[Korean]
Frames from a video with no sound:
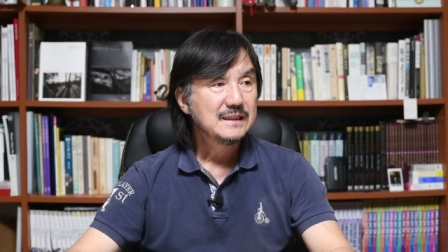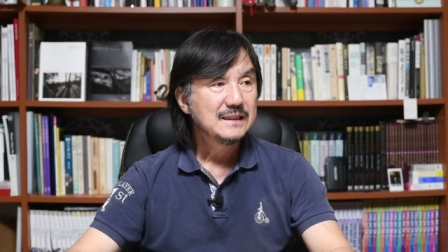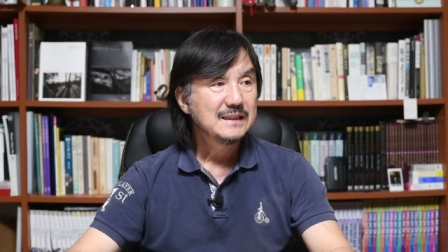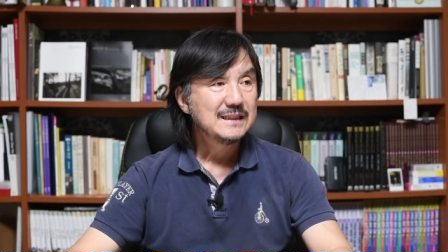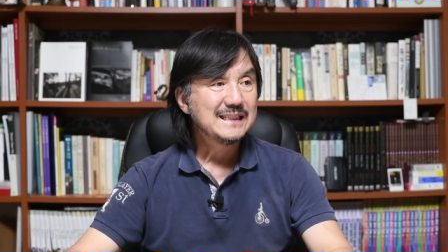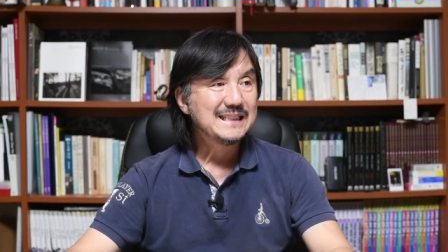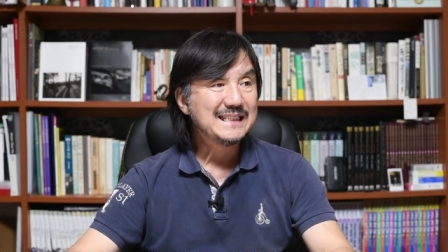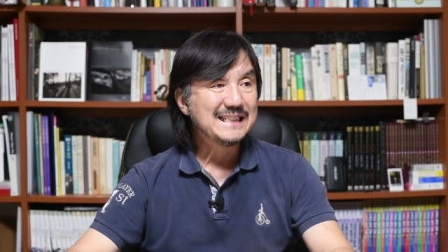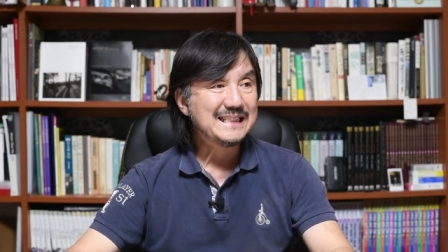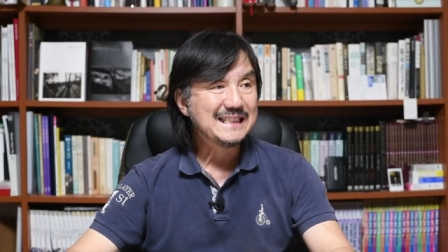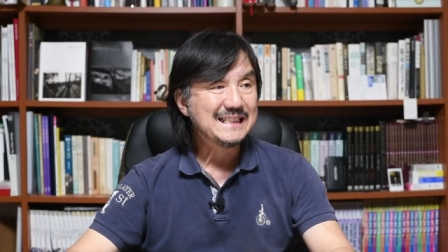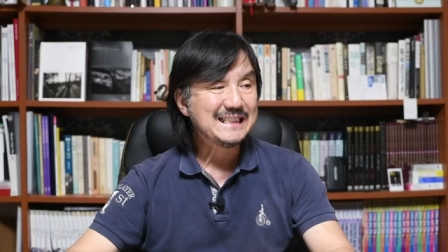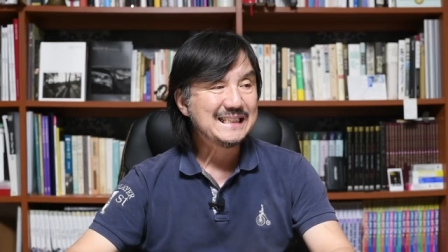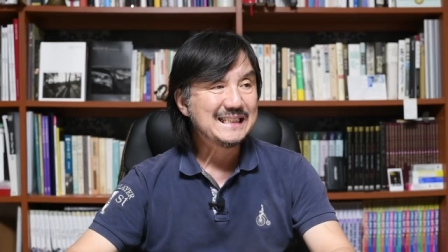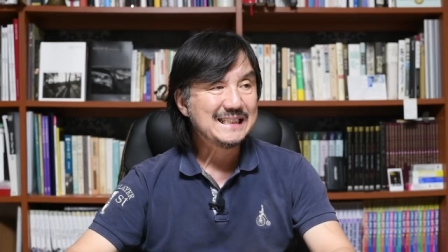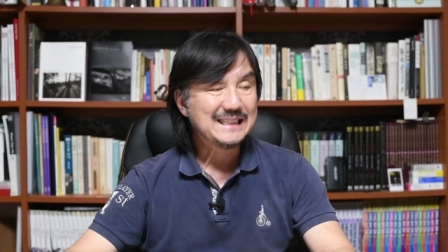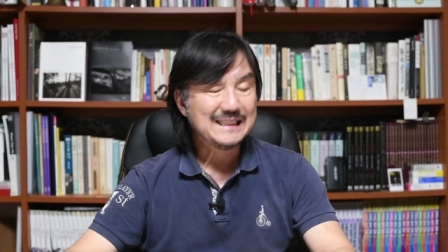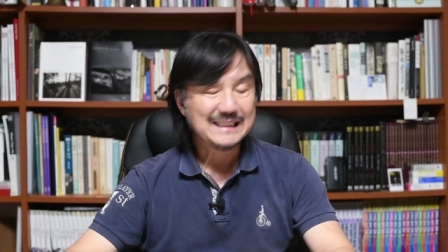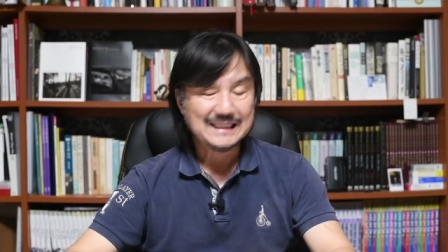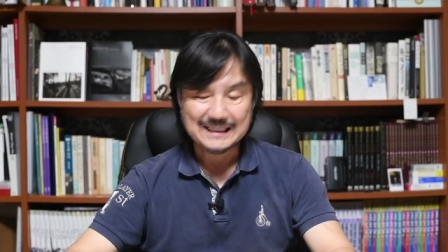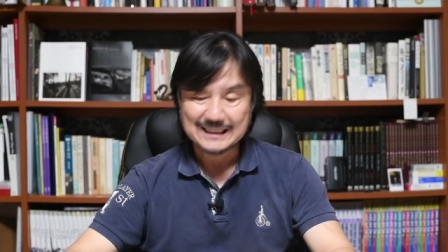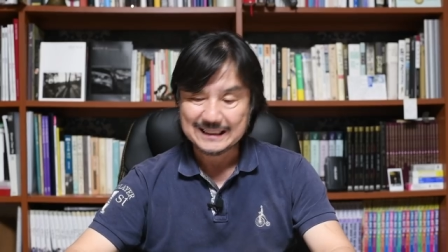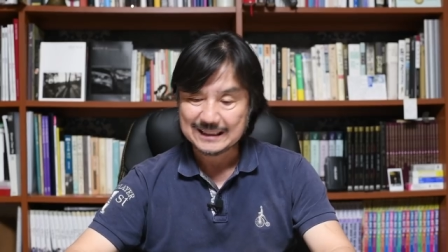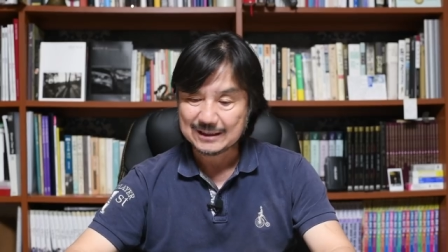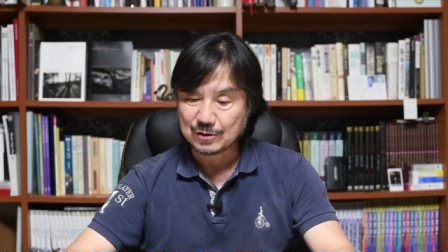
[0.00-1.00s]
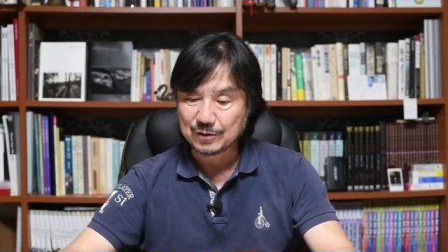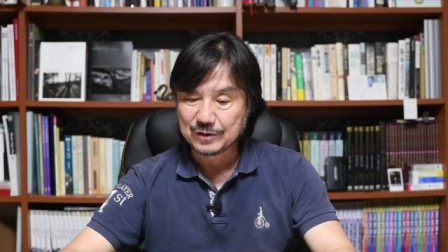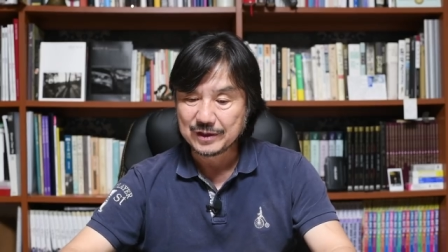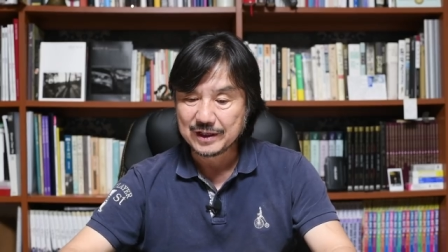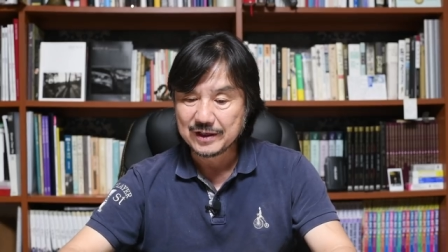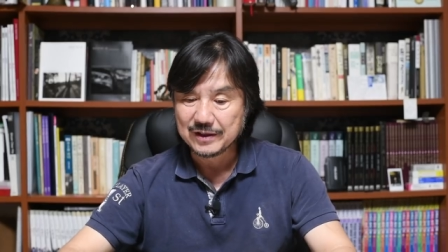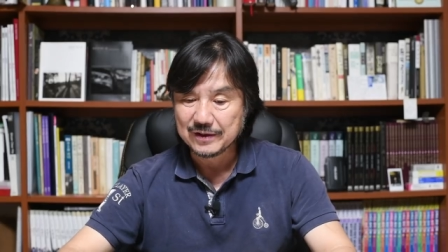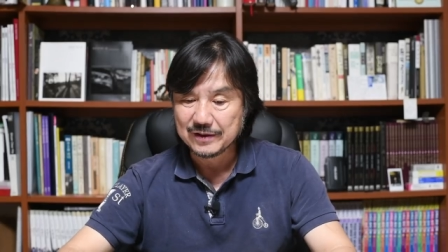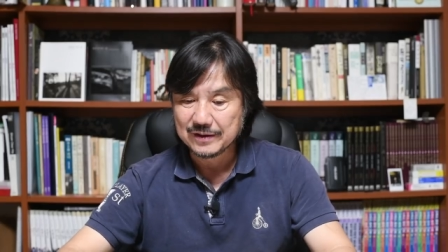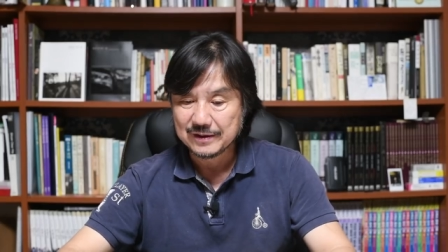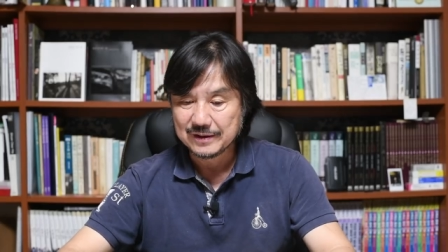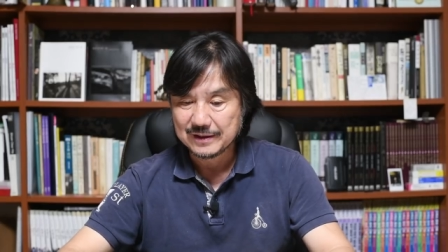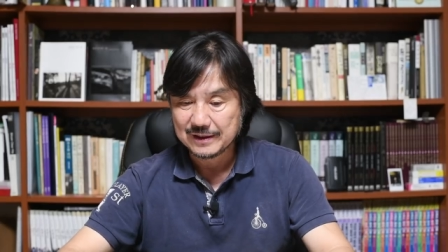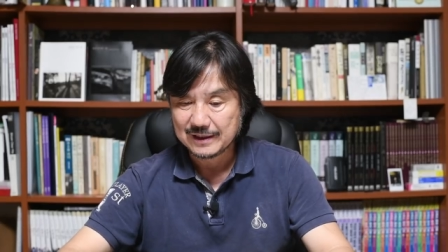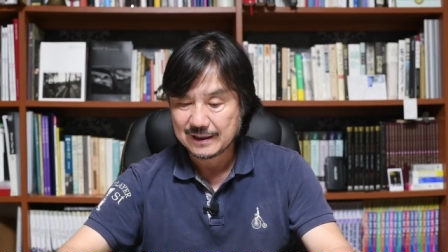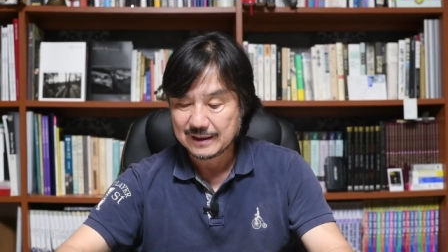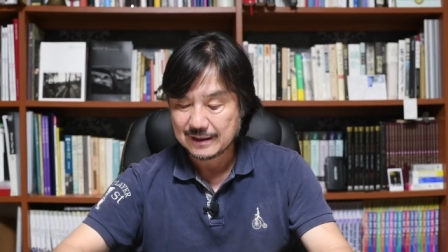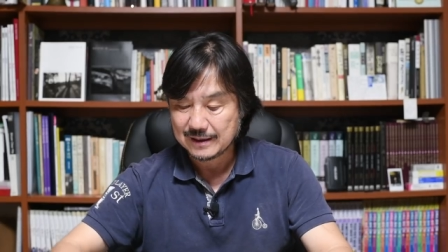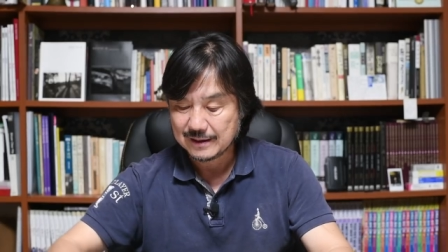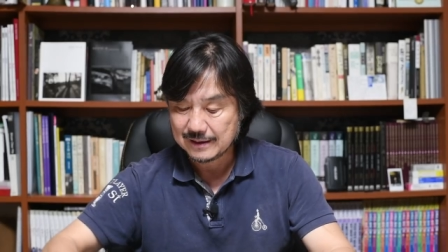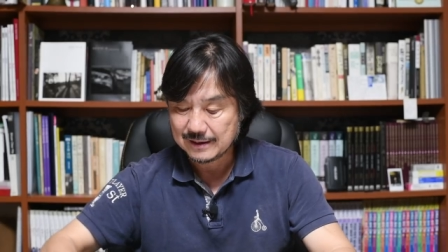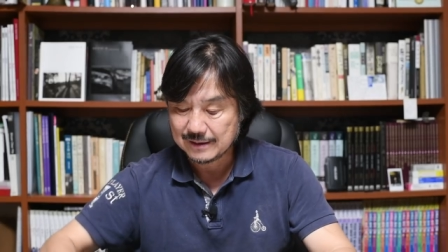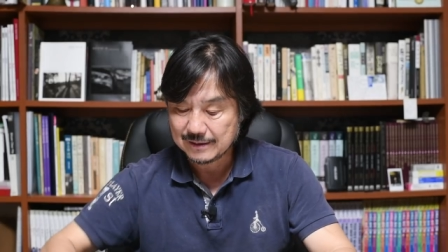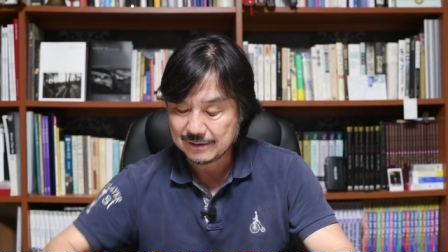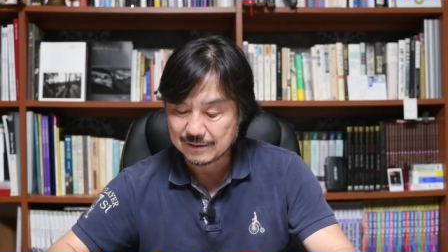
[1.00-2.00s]
아, 좋네요.
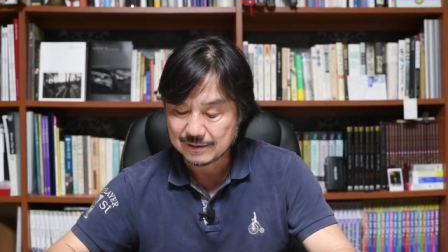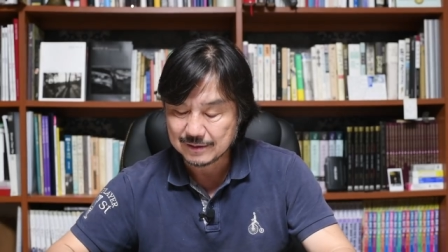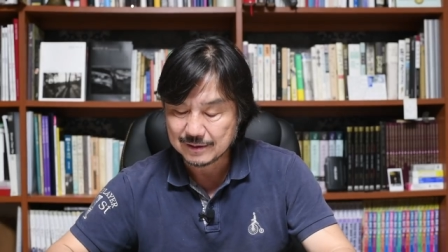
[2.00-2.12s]
아,